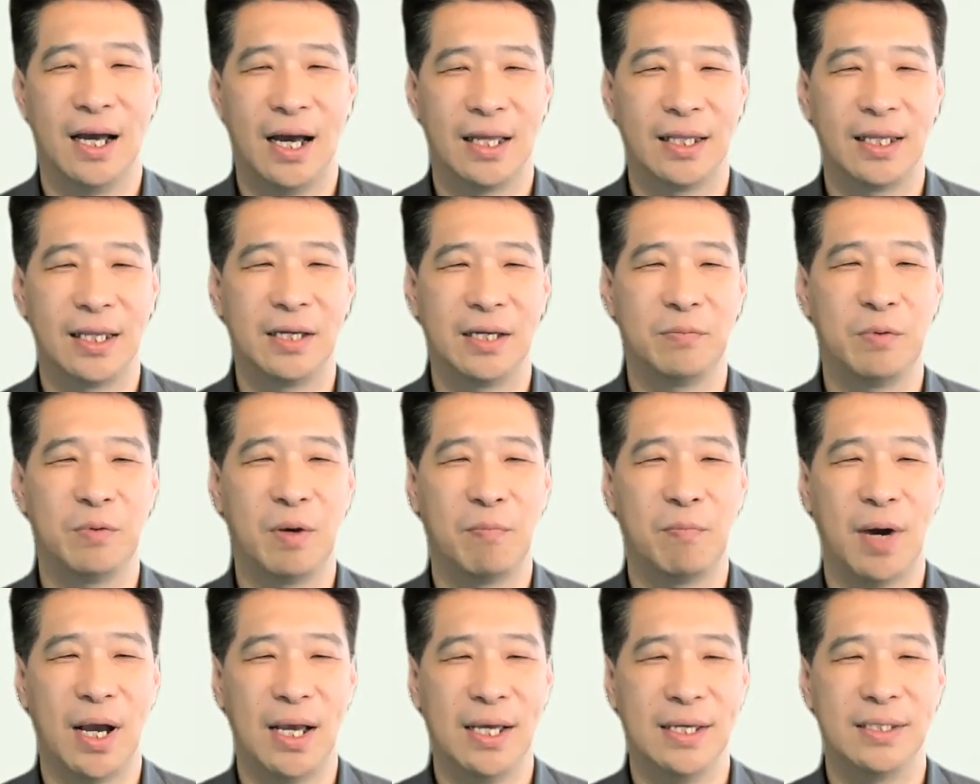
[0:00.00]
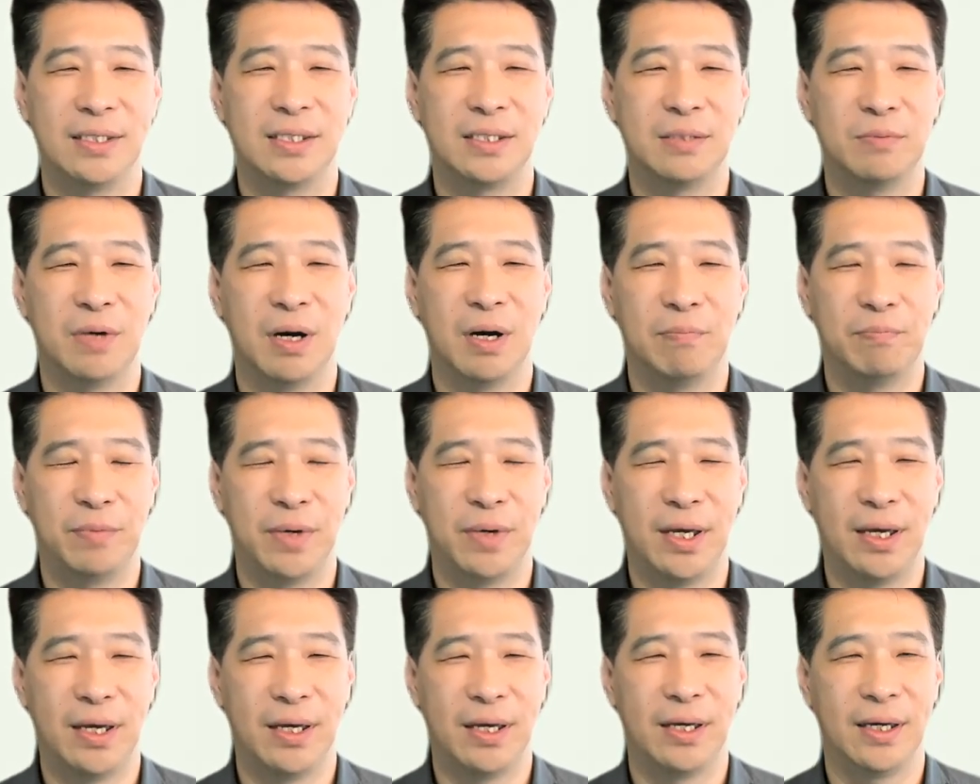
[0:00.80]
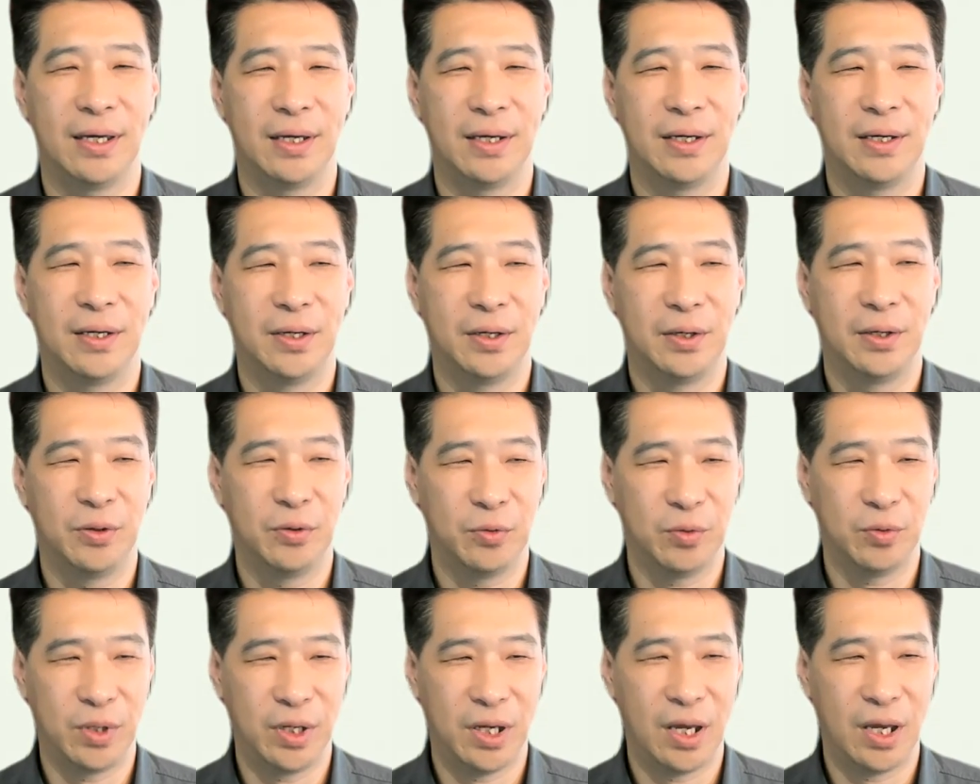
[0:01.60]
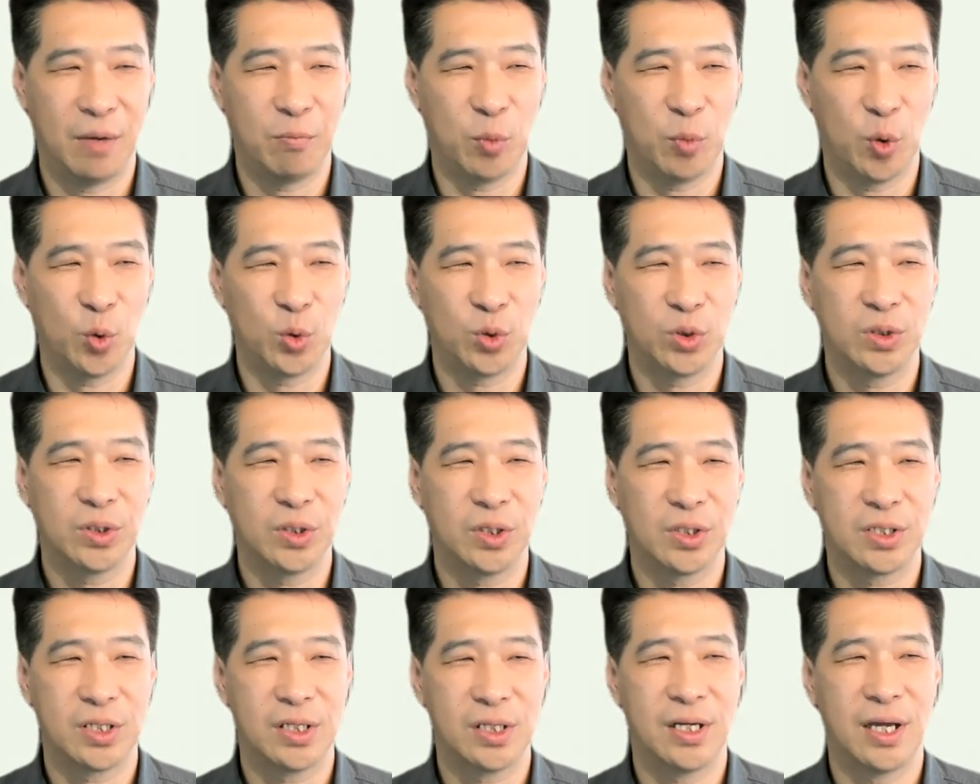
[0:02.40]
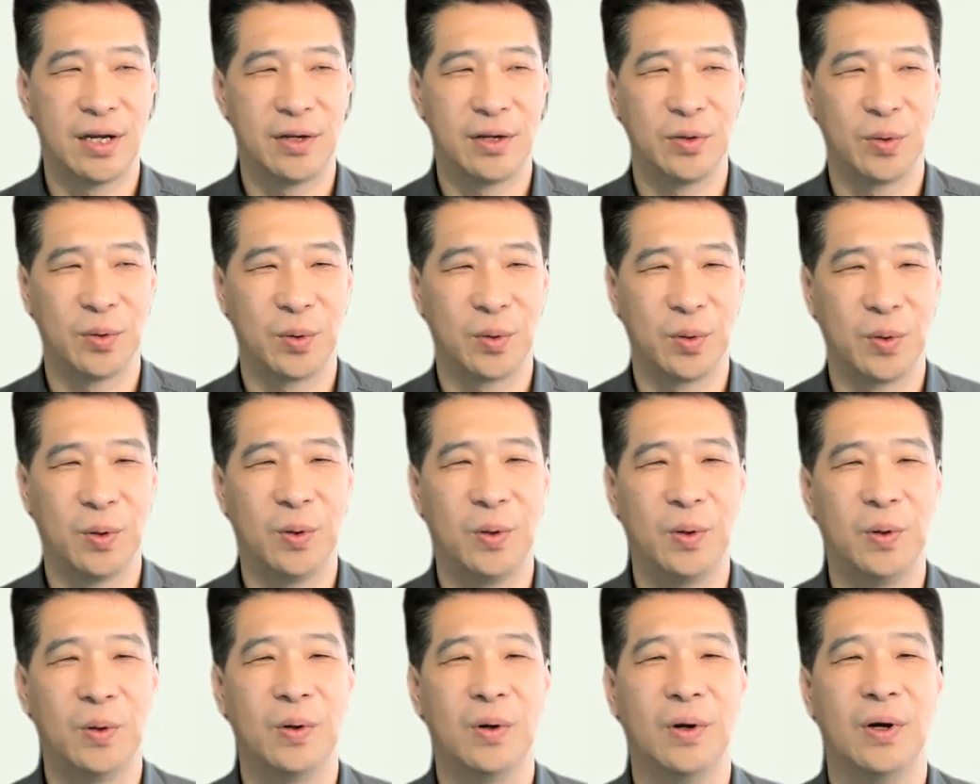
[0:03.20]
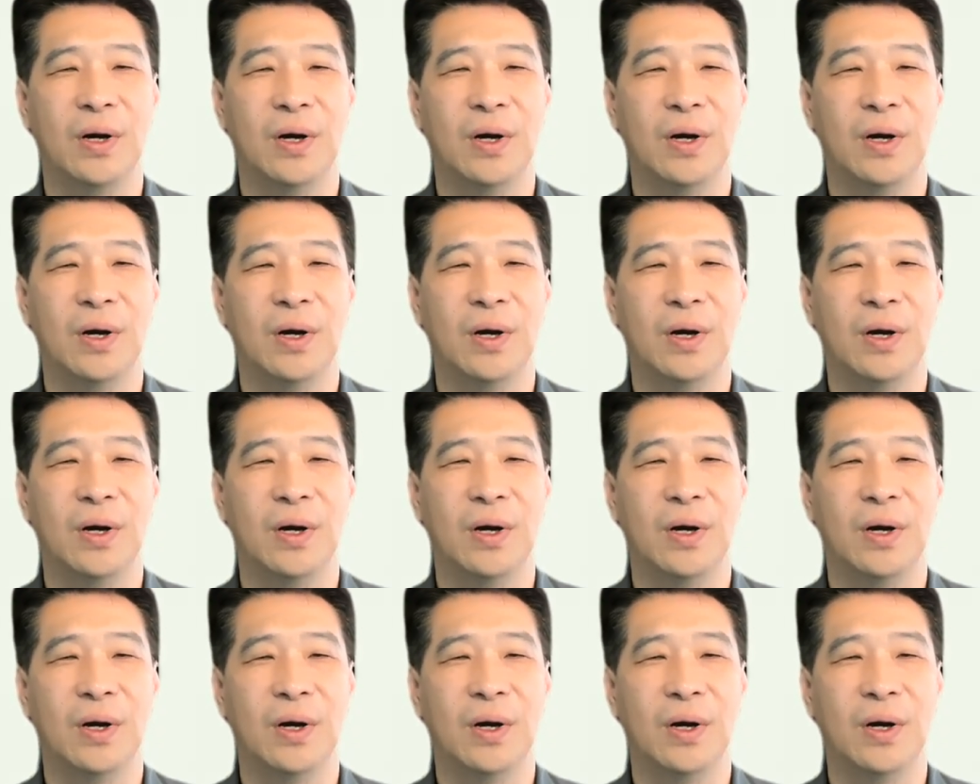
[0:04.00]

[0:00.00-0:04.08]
하나님의 말씀 앞에 우리의 모든 것을 내려놓고